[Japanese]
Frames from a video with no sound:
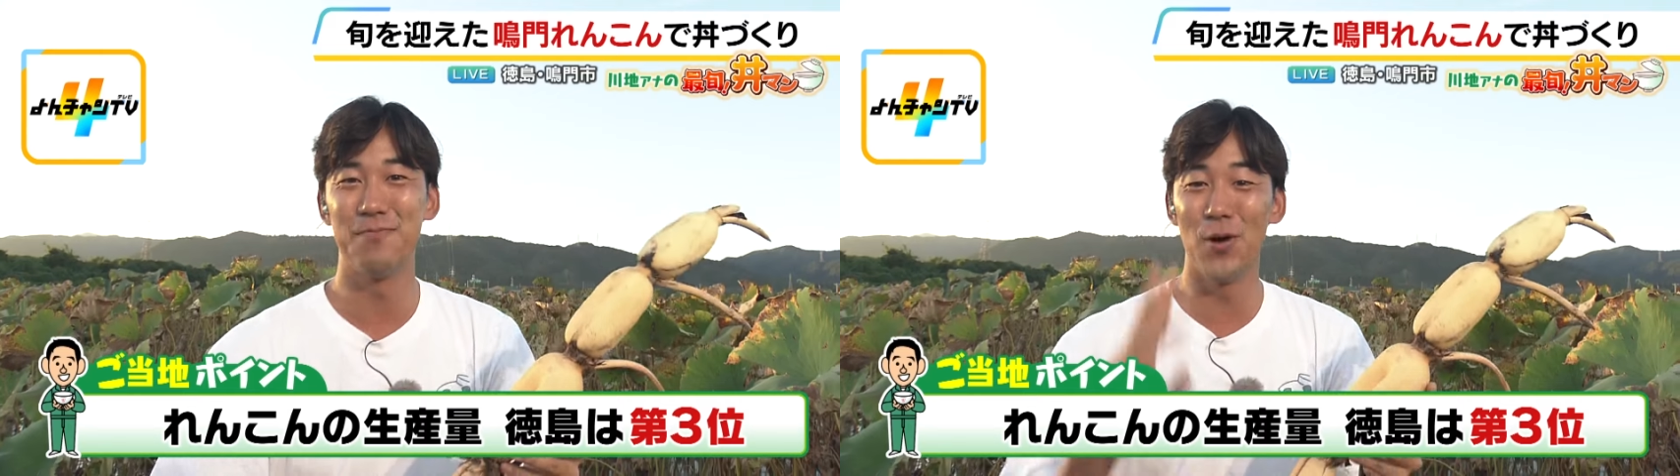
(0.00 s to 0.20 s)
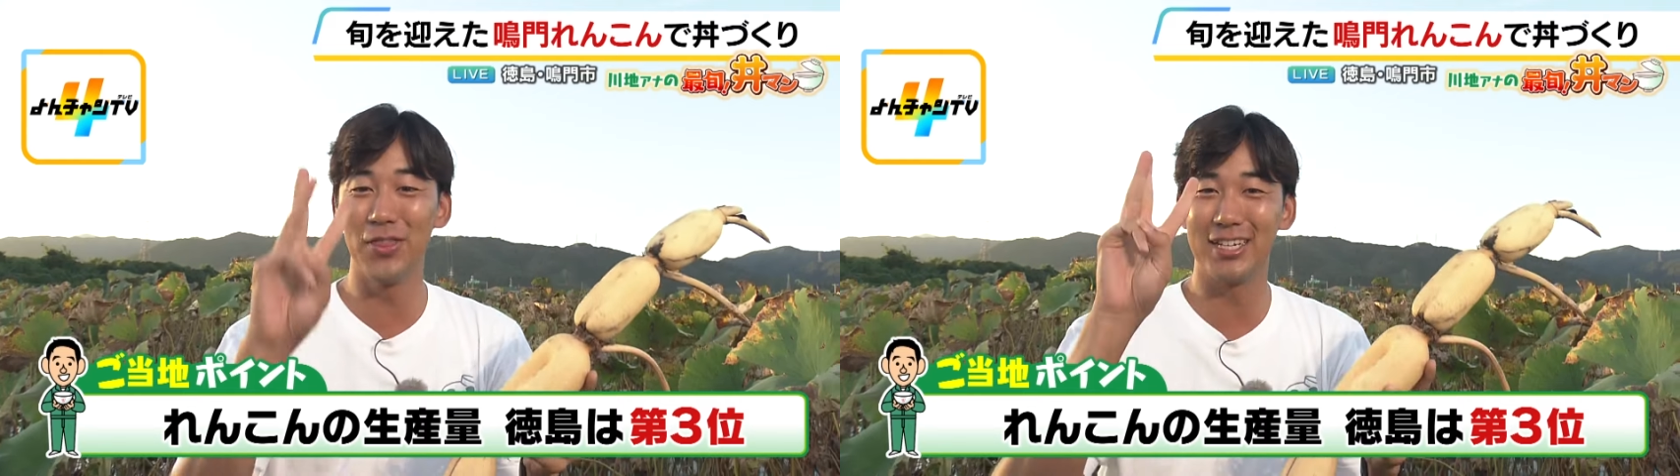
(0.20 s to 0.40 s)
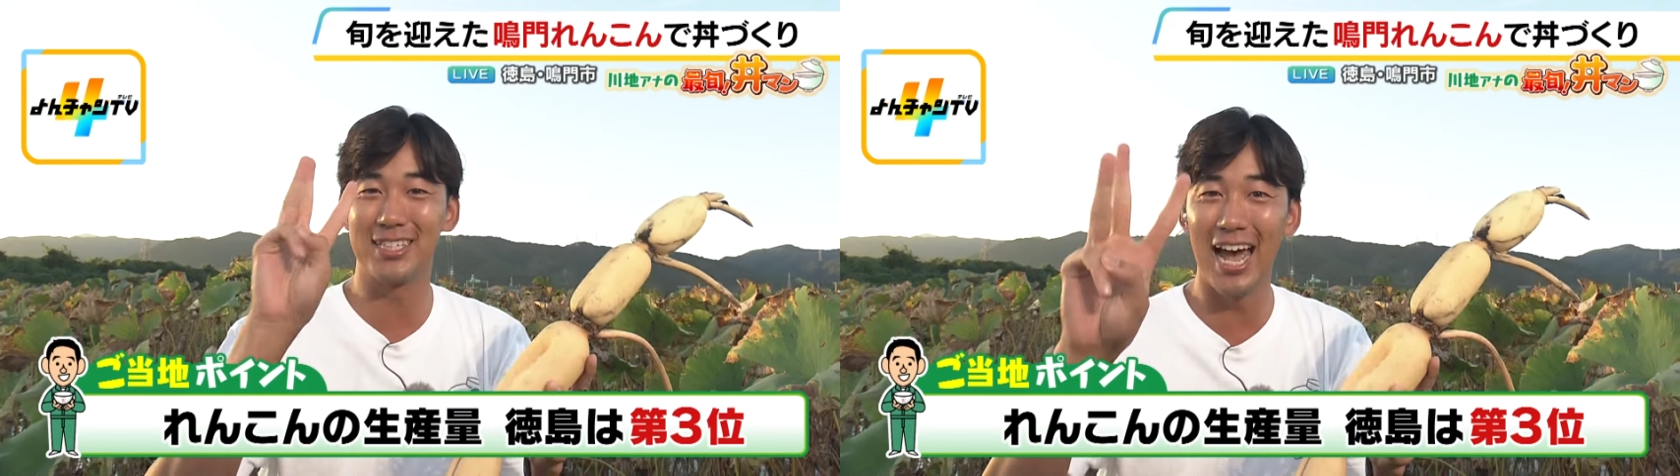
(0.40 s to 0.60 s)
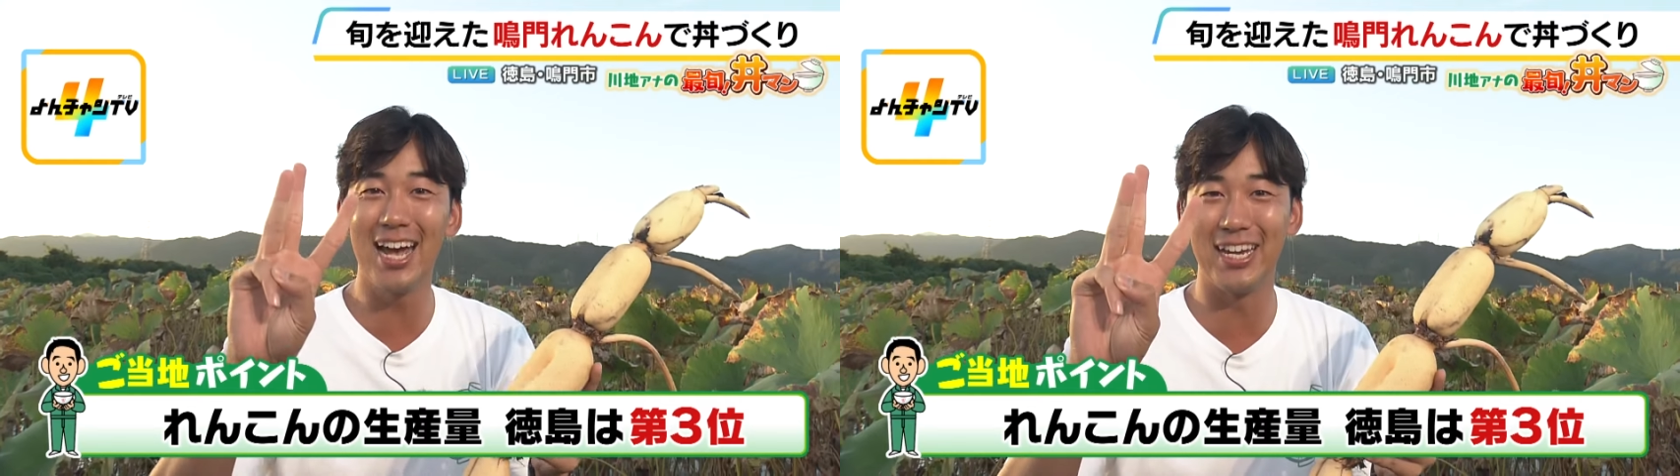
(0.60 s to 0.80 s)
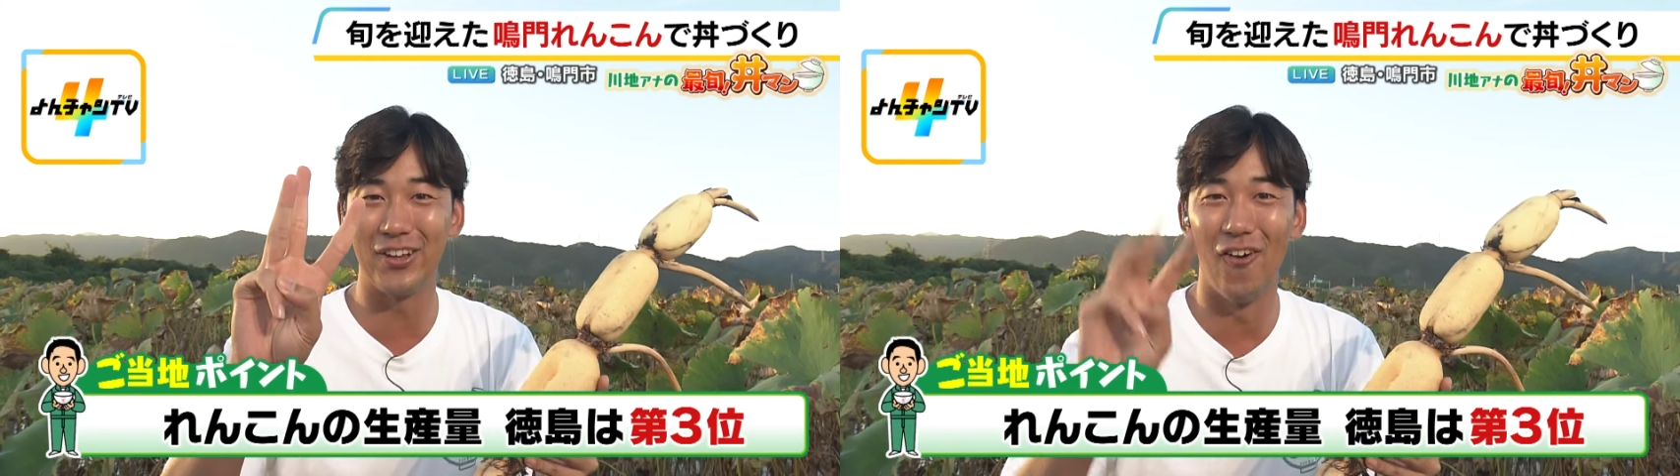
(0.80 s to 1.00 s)
日本で
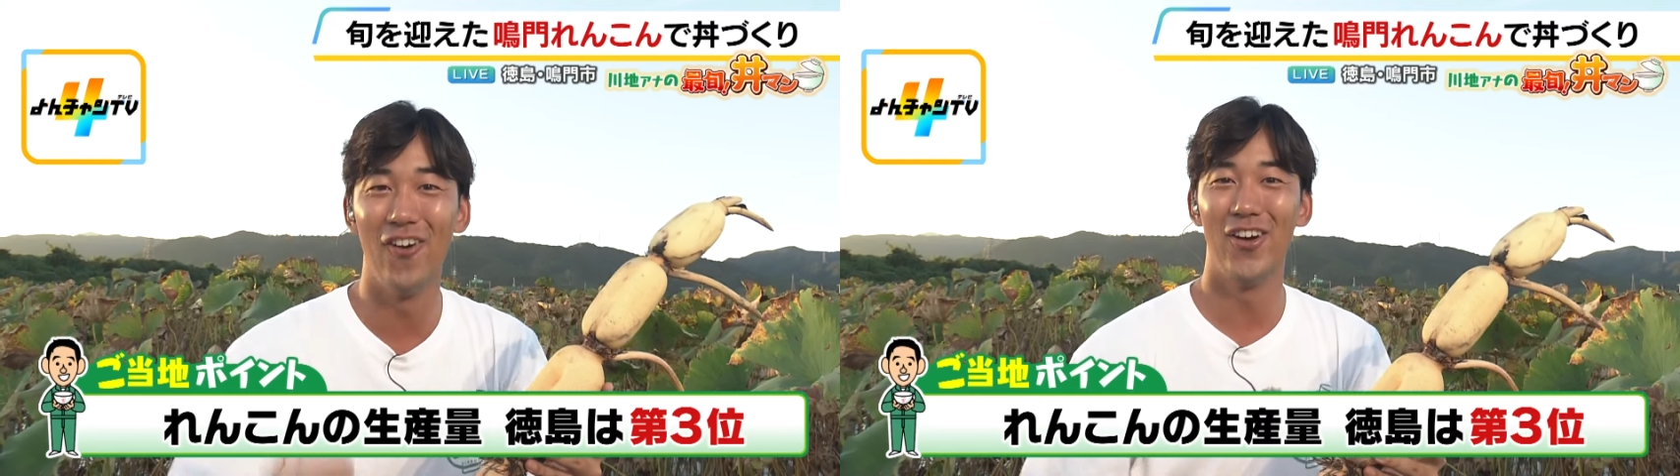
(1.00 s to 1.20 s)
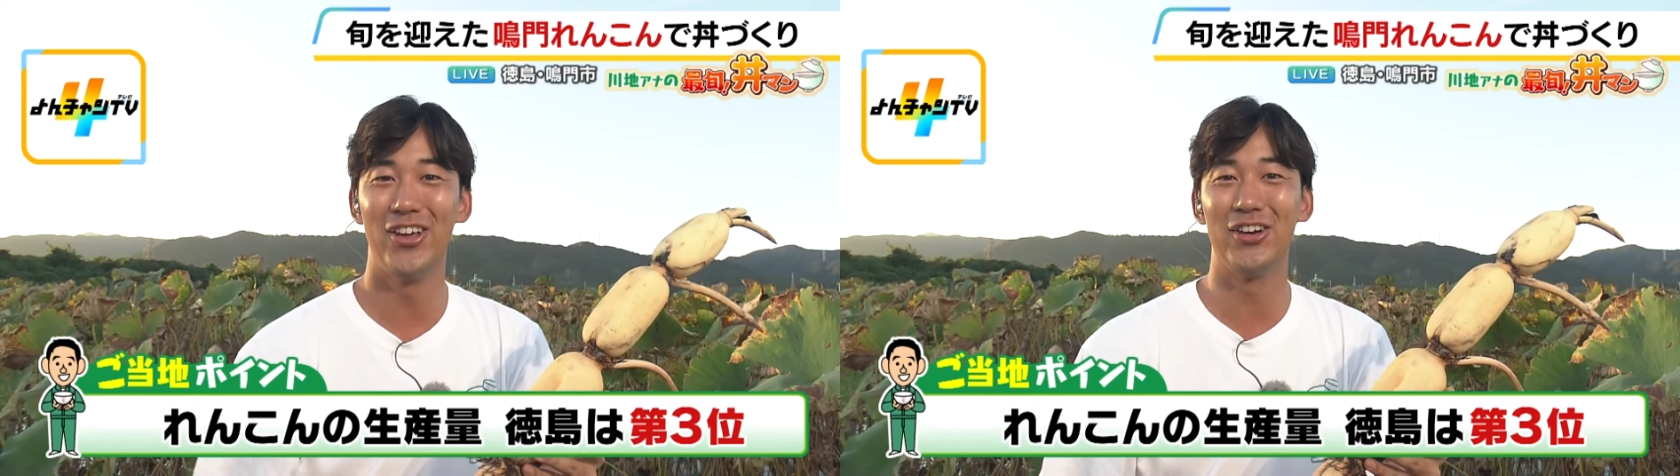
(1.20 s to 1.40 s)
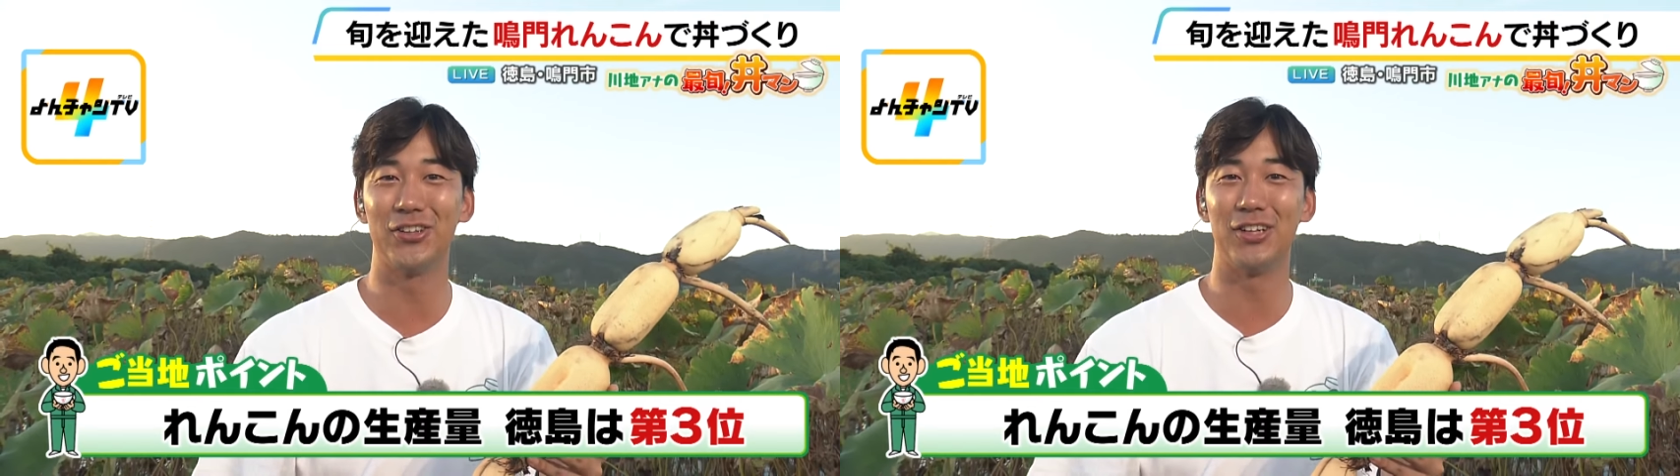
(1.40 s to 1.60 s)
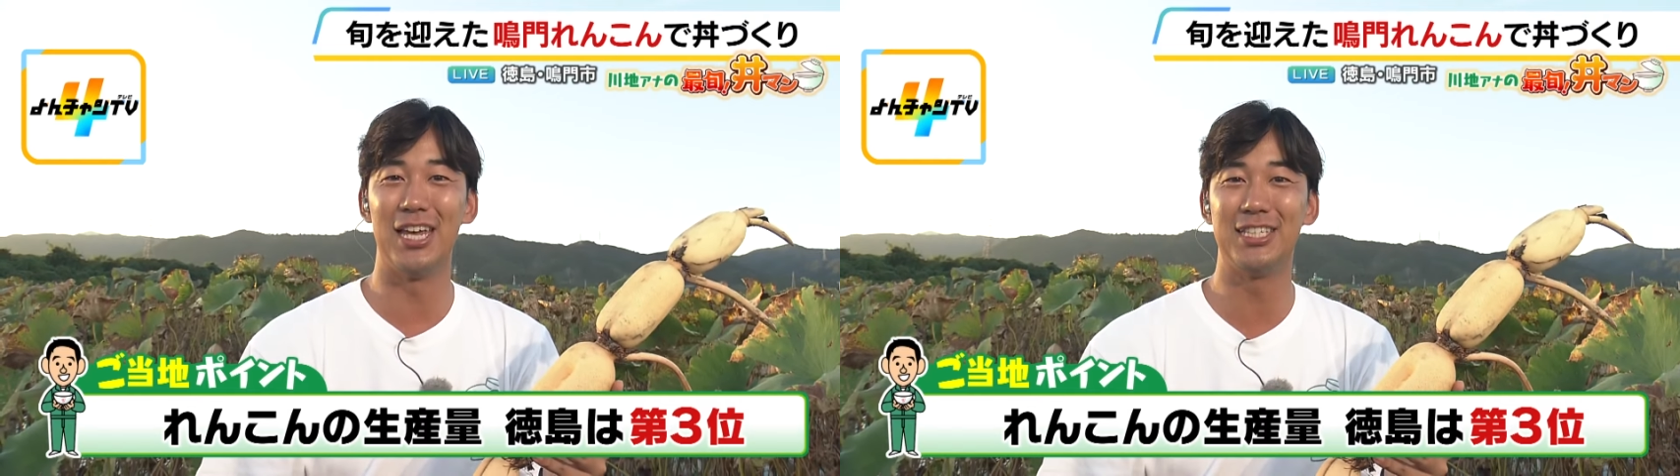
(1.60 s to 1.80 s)
3位ということで、